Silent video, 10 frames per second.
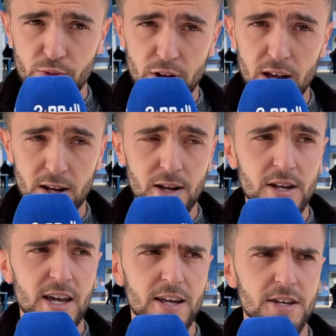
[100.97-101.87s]
في
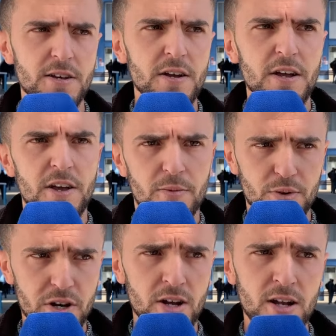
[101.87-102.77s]
الخلا يعني
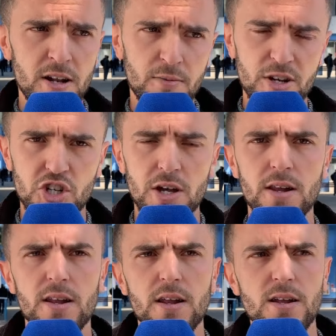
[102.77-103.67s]
برا المجال
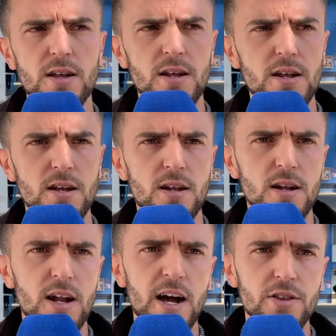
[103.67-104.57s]

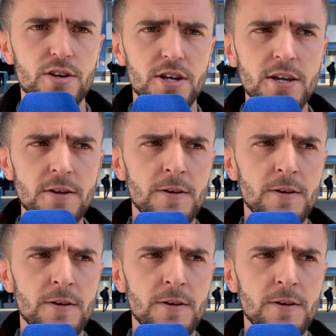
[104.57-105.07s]
الحضري